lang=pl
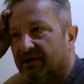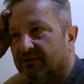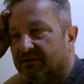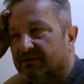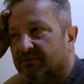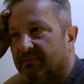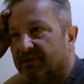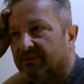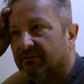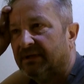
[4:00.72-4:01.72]
dialogi, które
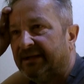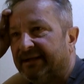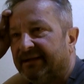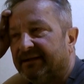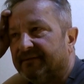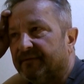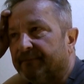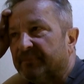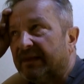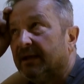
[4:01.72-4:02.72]
będą e,
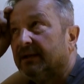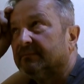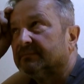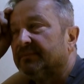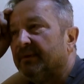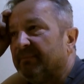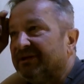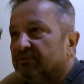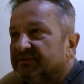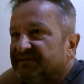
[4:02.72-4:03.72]

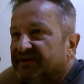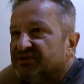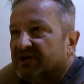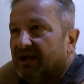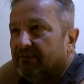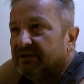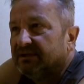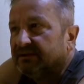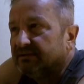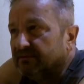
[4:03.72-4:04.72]
będą
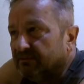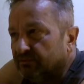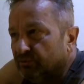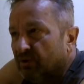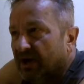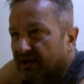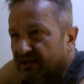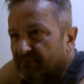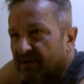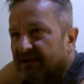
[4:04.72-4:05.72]
odzwierciedlały ducha,
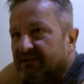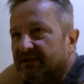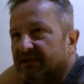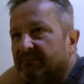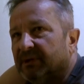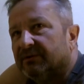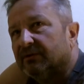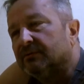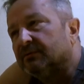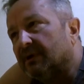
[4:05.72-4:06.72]
klimat i
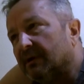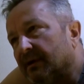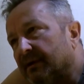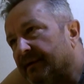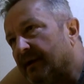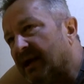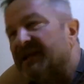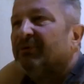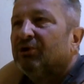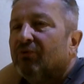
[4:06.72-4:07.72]
będą, e,
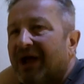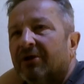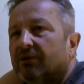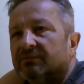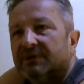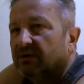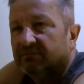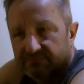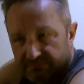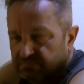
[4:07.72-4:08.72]
ale nie będą kalką
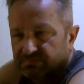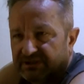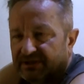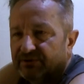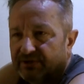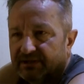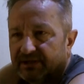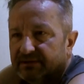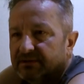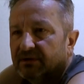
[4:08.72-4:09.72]
taką jeden do
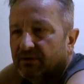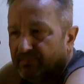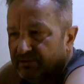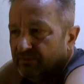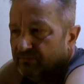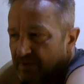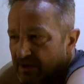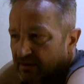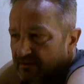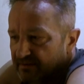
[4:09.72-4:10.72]
jeden, tylko będą
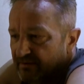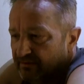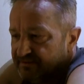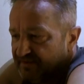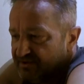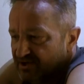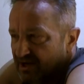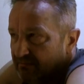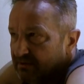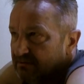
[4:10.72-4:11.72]
e,
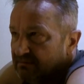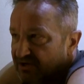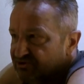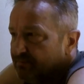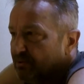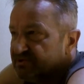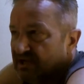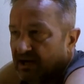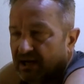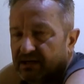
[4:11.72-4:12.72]
odzwierciedlały nasze
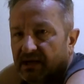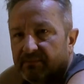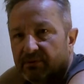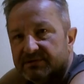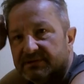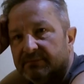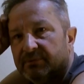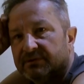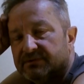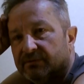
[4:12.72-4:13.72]
polskie realia i polski,
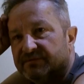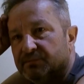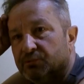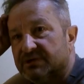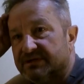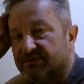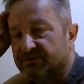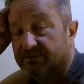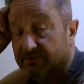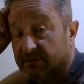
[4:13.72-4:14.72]
polską
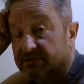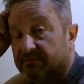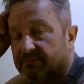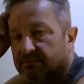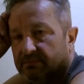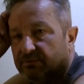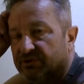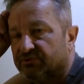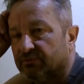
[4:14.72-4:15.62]
współczesność i to jest duża